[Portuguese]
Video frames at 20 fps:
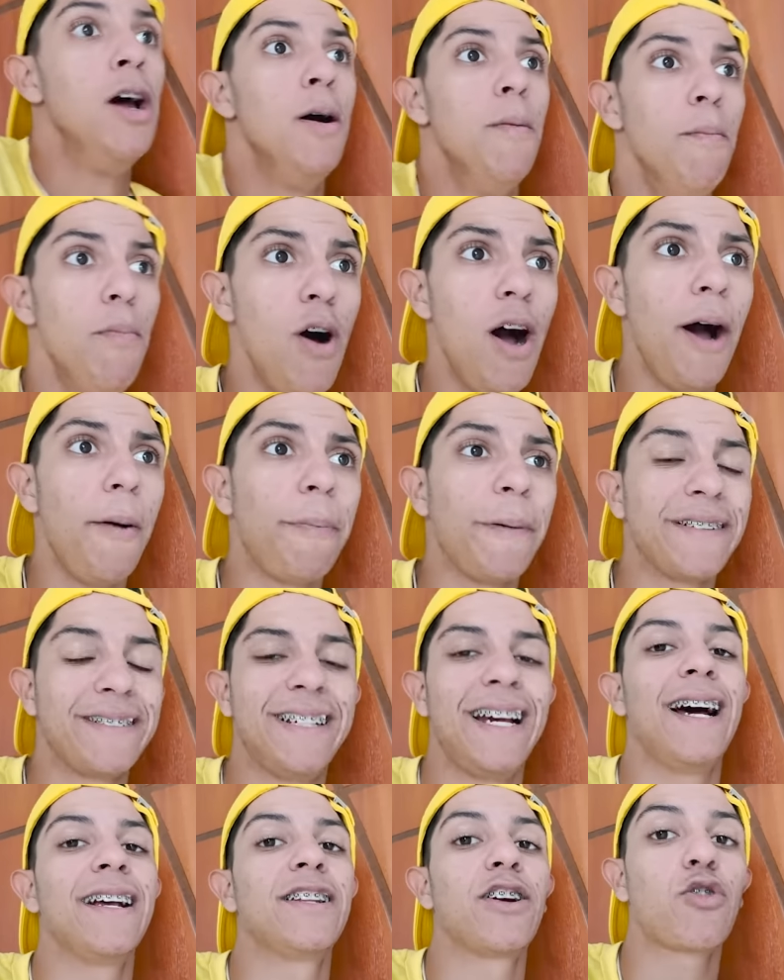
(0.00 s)
Bom,
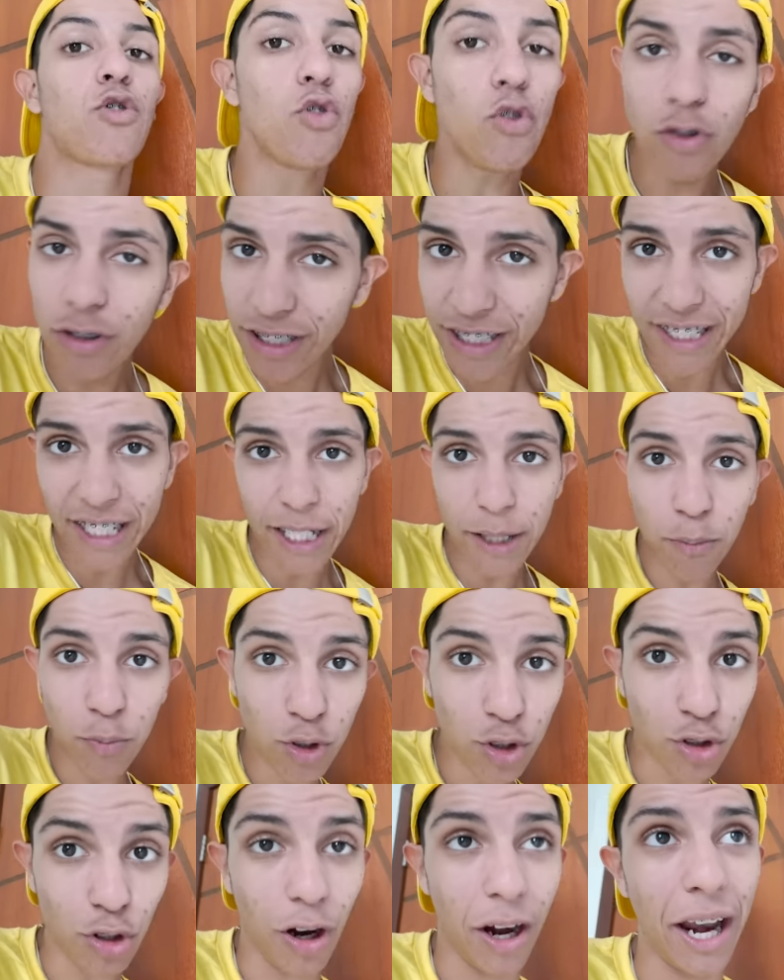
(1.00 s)
rapaziada, conseguimos
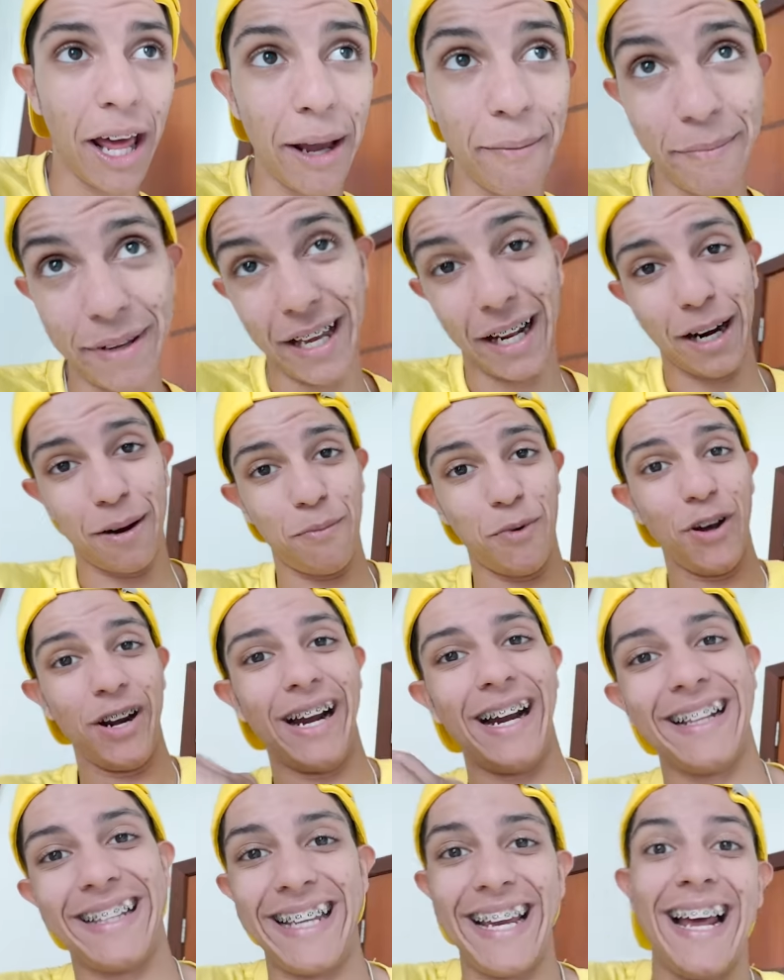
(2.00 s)
trollar minha
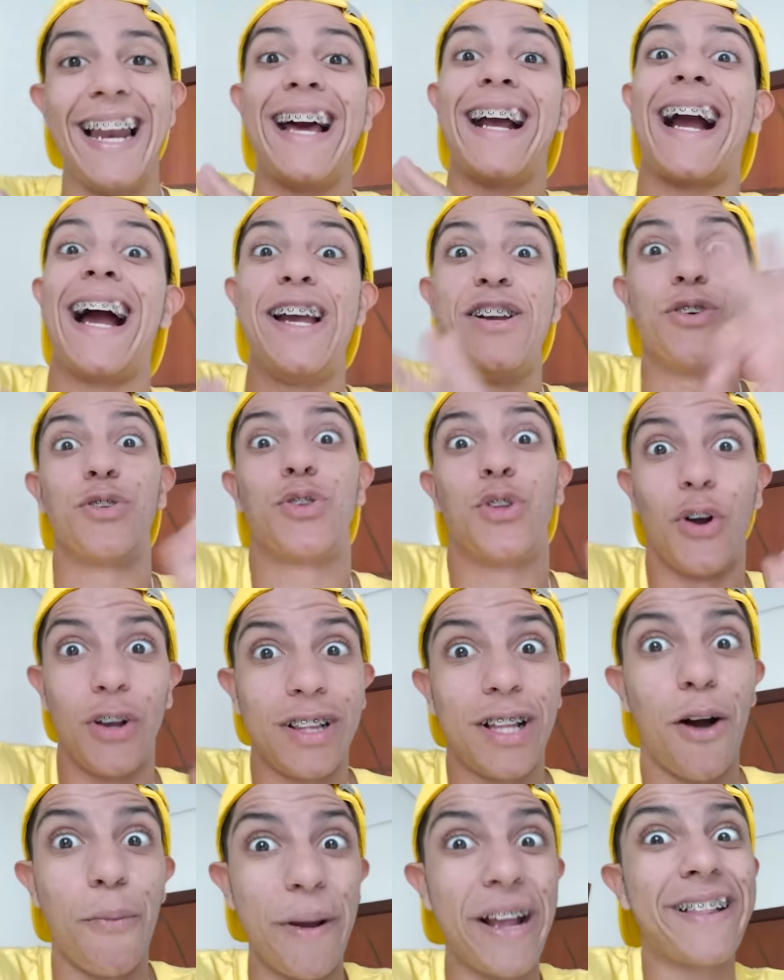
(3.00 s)
namorada e ela caiu
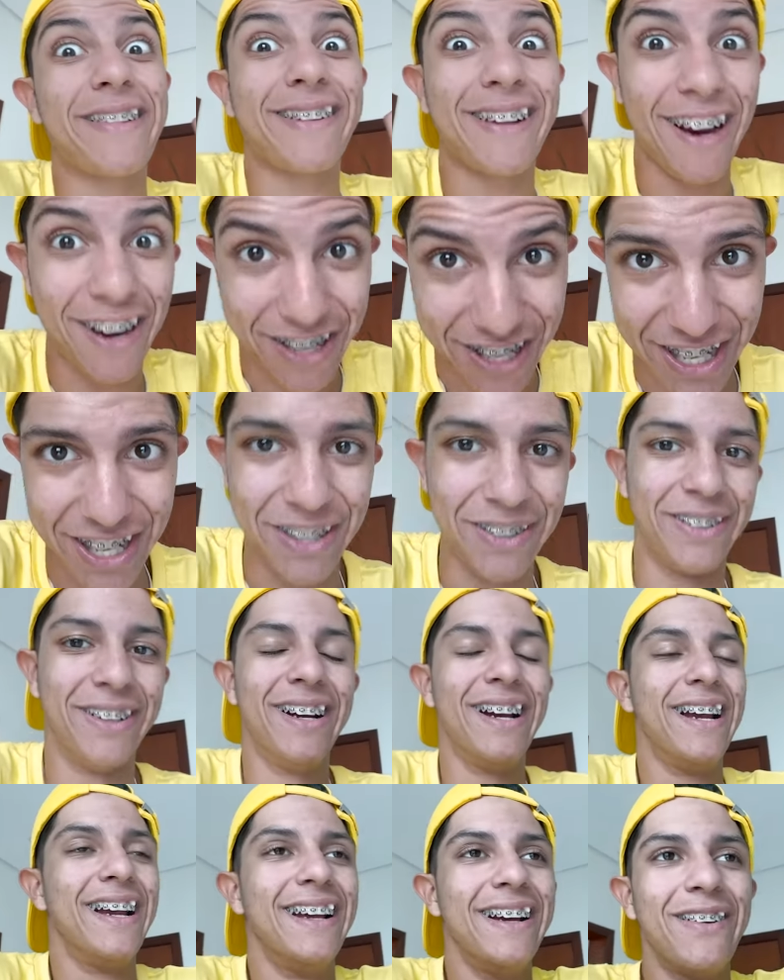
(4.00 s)
totalmente
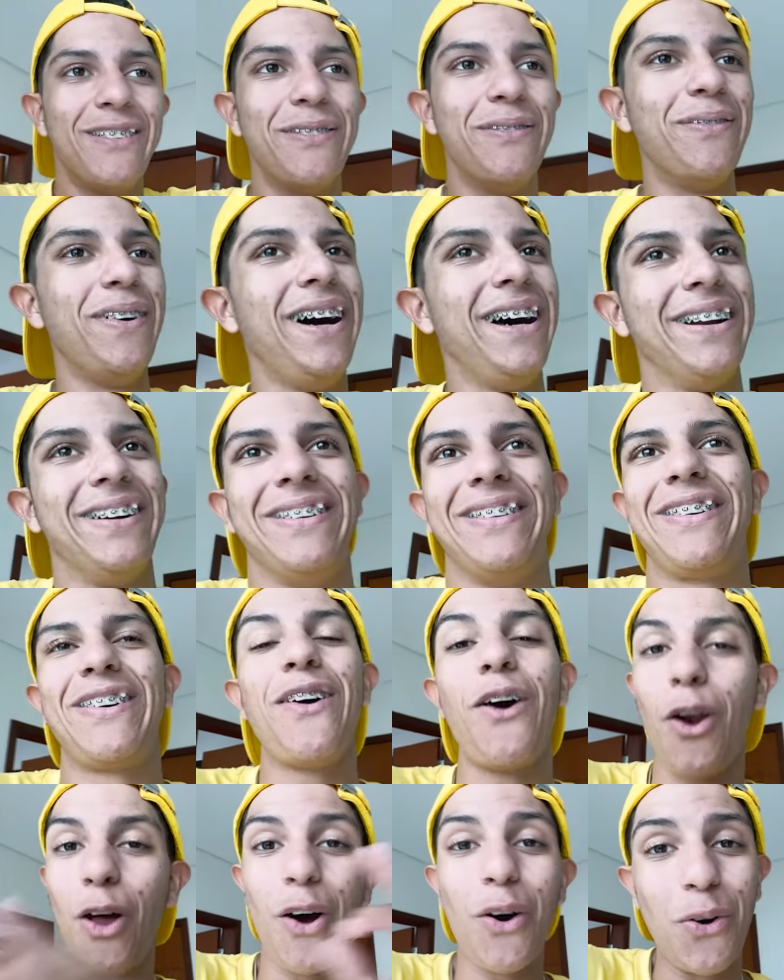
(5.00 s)
certinho. Mano,
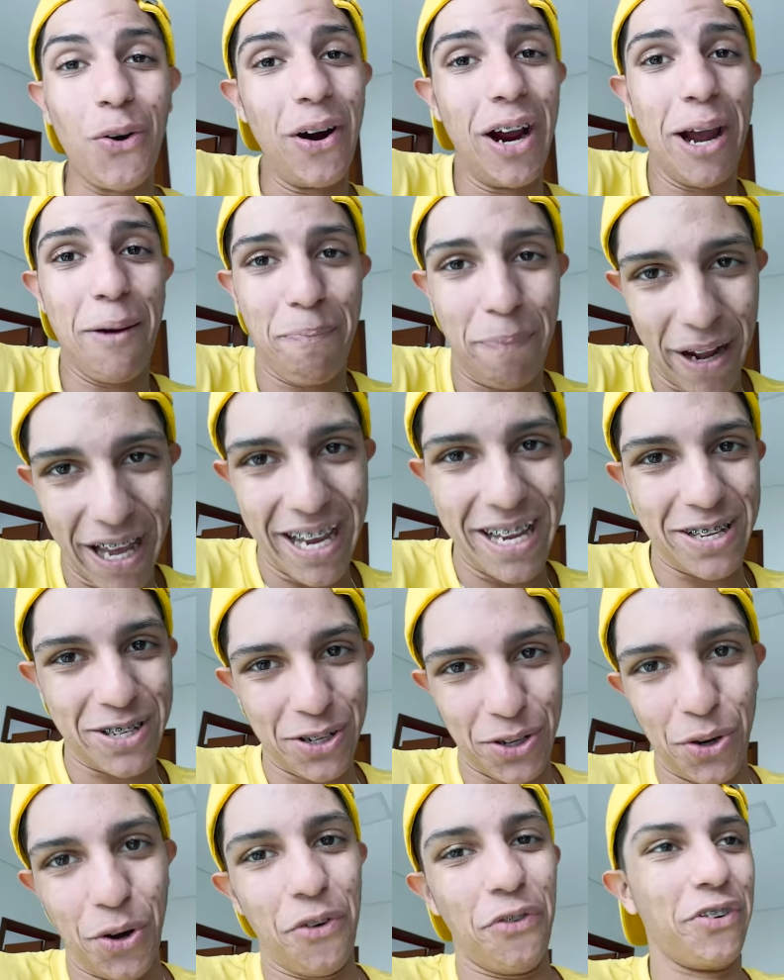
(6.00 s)
coloca o replay de
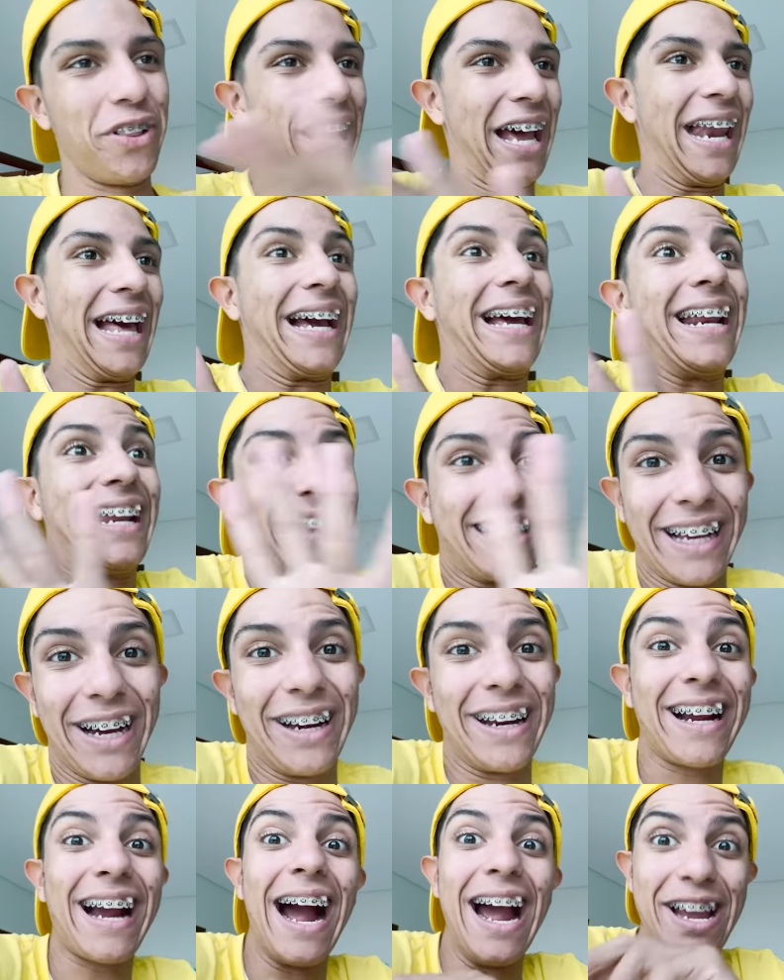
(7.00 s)
novo dela gritando
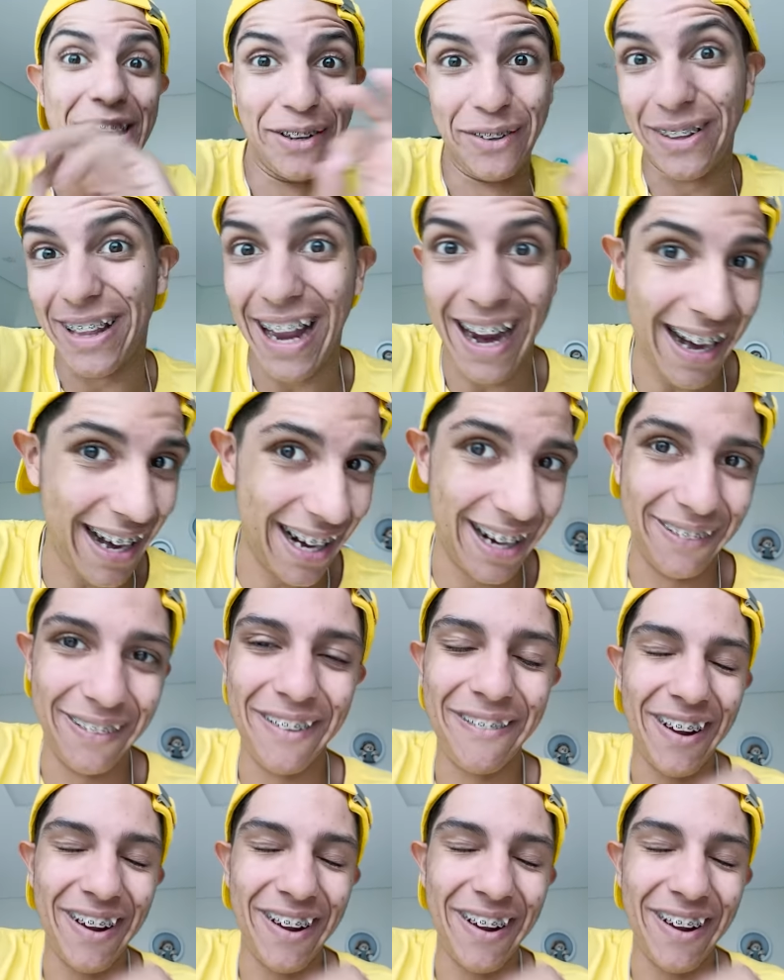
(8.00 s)
e caindo da cama,